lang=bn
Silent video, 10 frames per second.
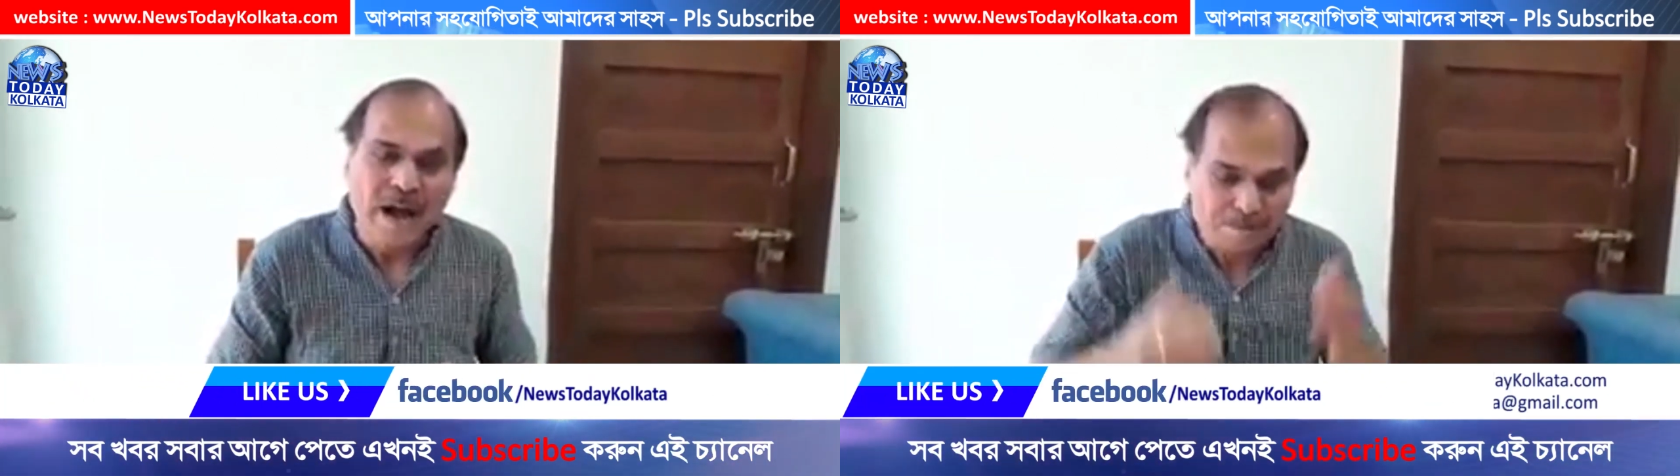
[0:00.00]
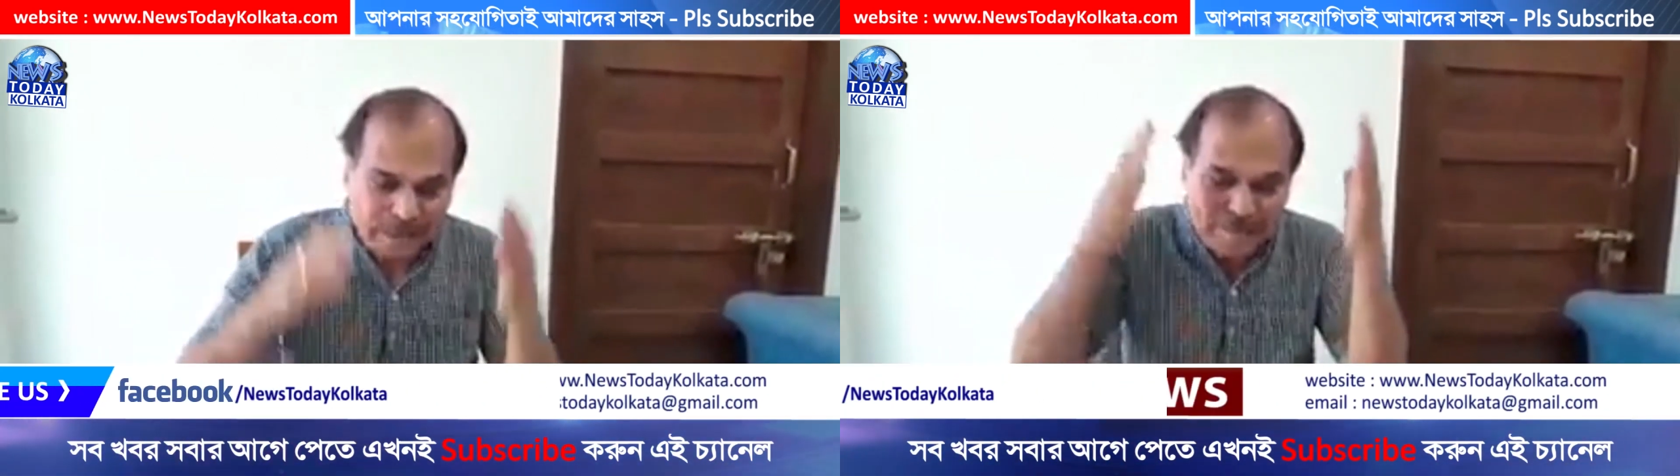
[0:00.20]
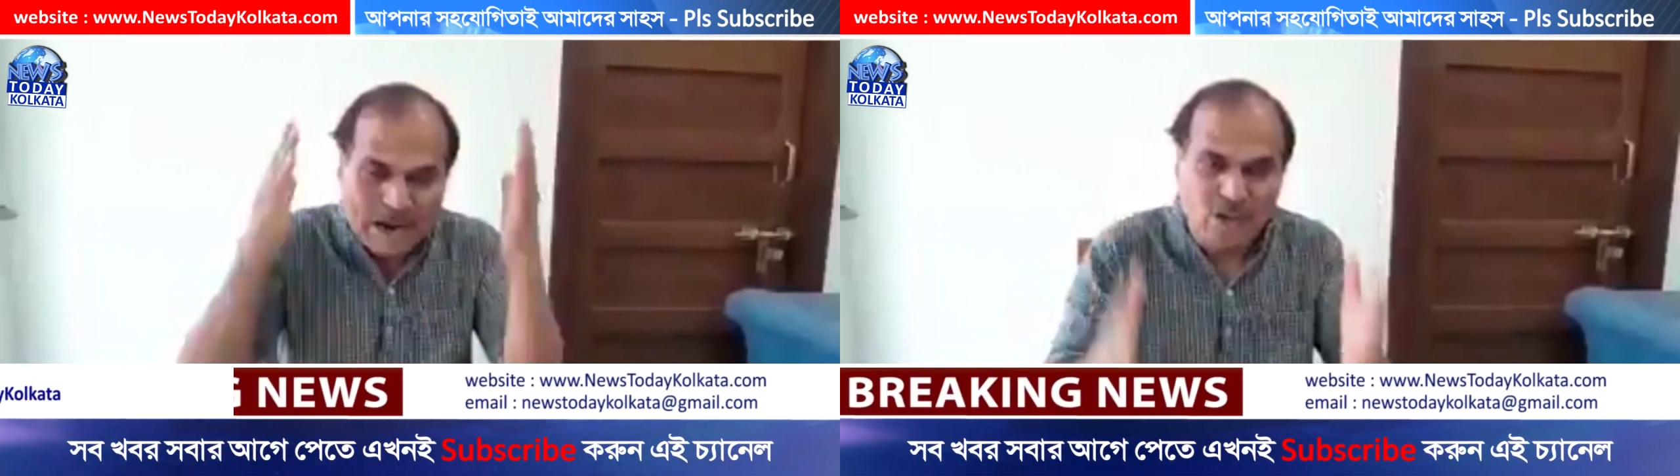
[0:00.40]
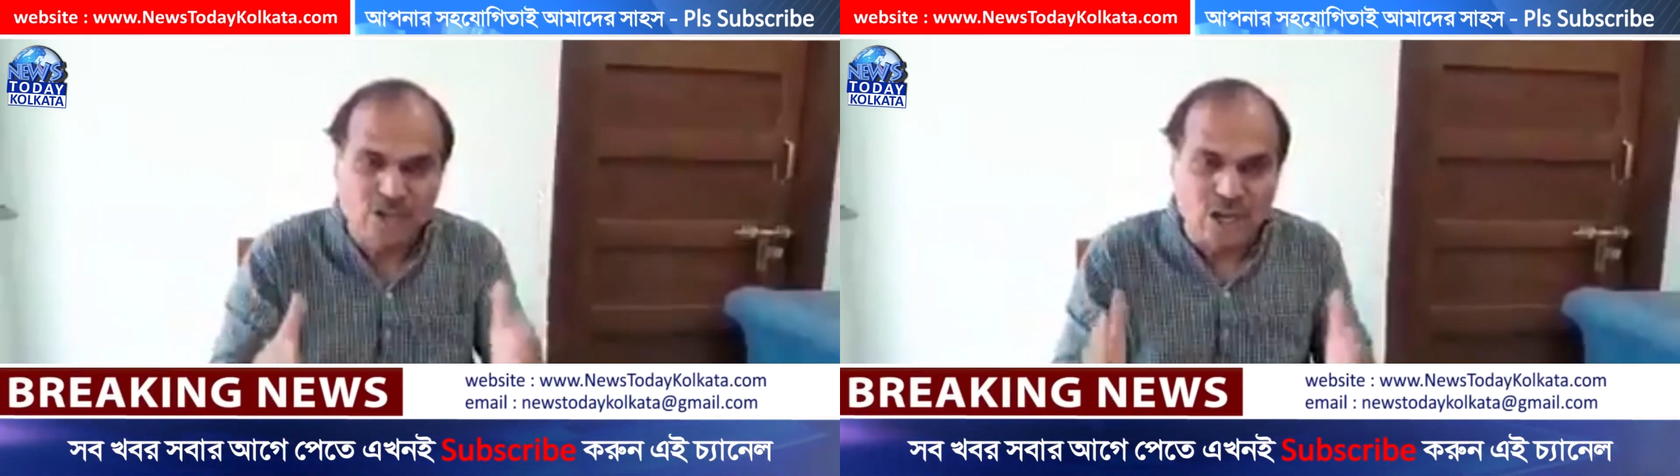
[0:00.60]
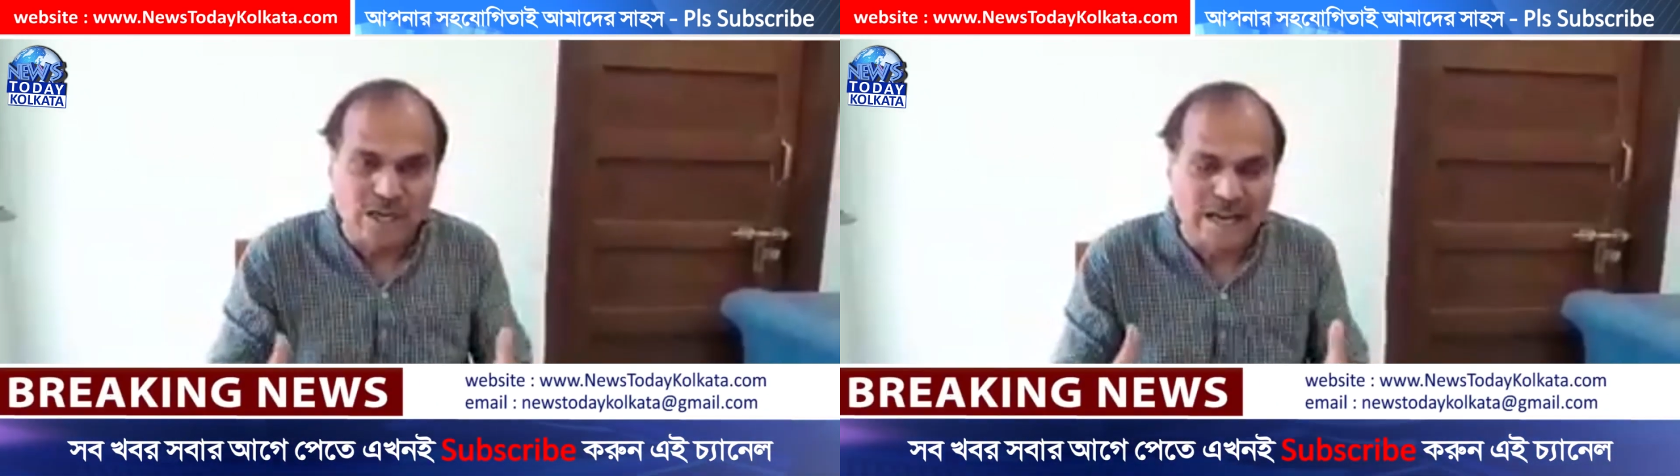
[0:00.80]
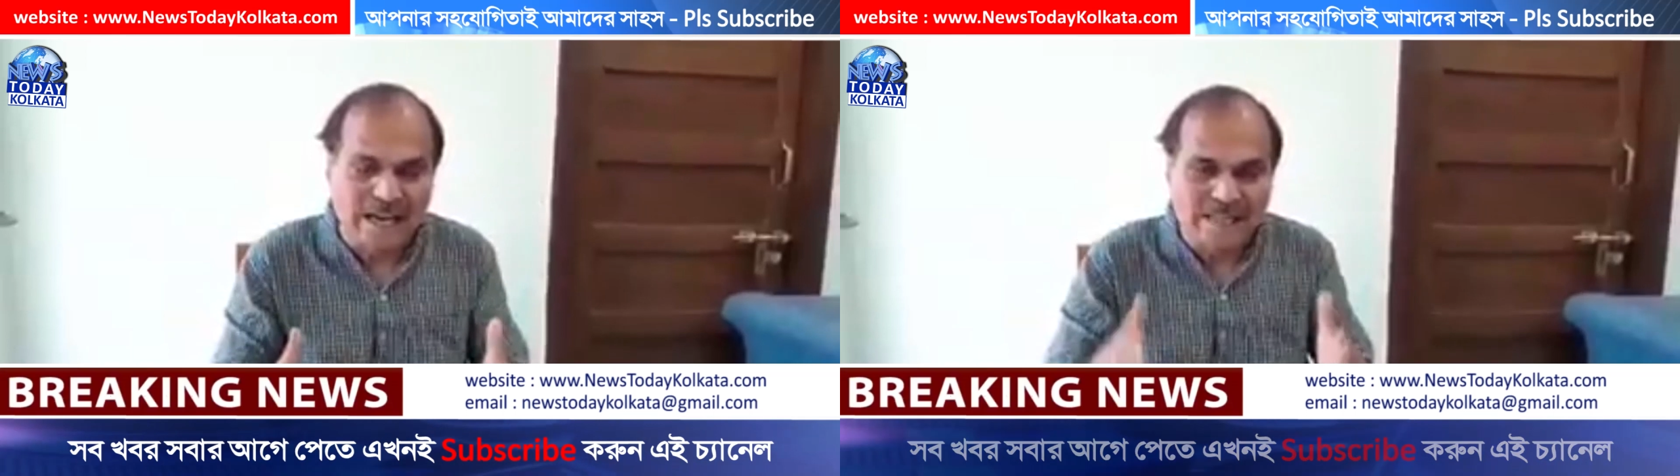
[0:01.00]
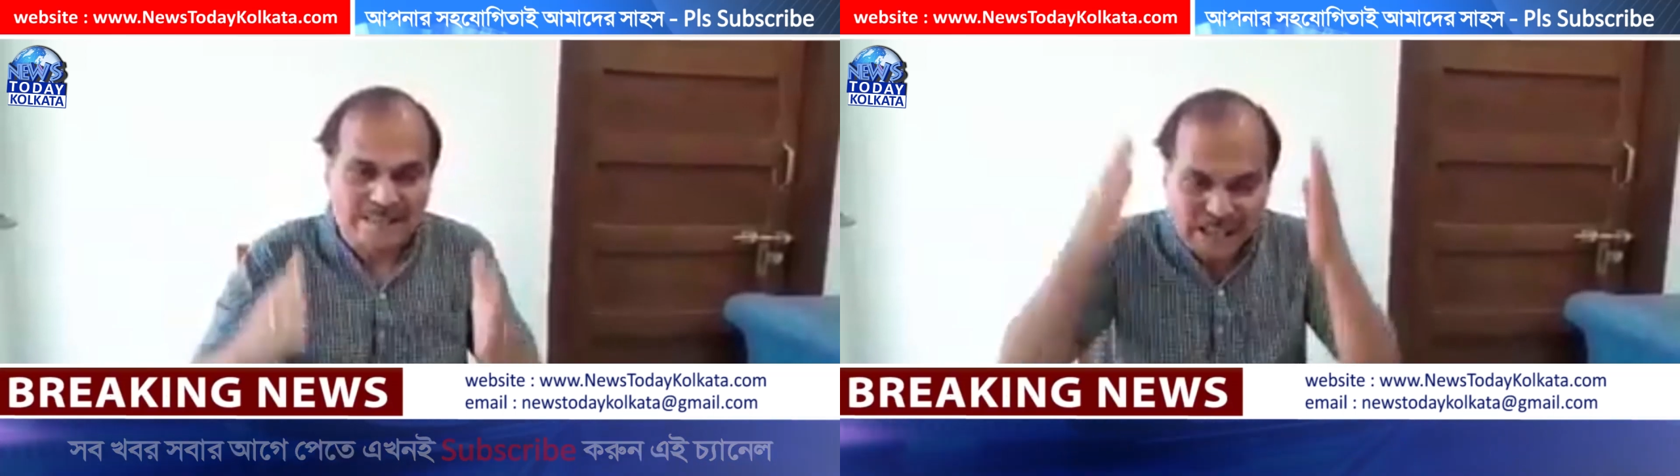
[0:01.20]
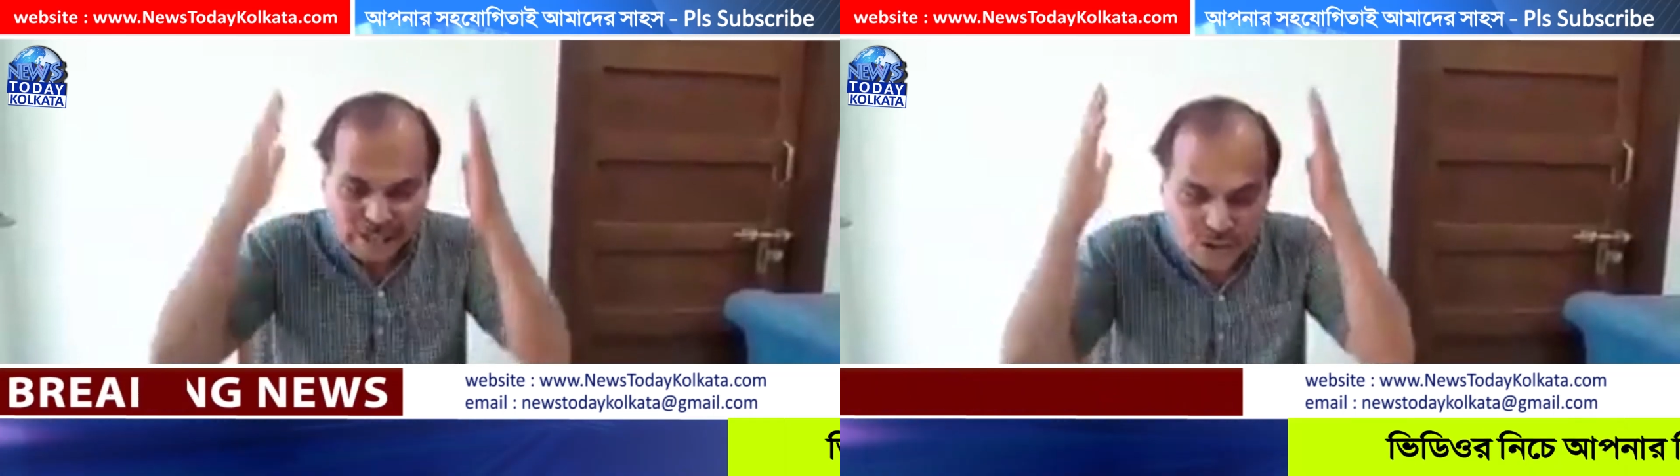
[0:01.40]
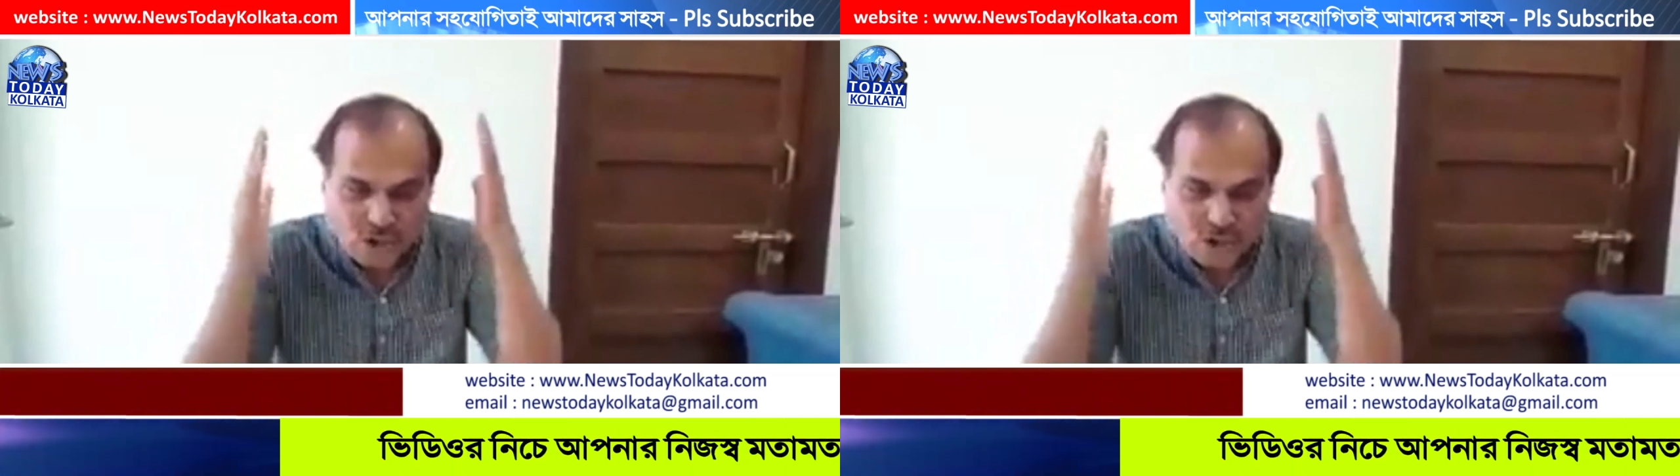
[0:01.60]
আপনাকে ভারত সরকারের কাছ থেকে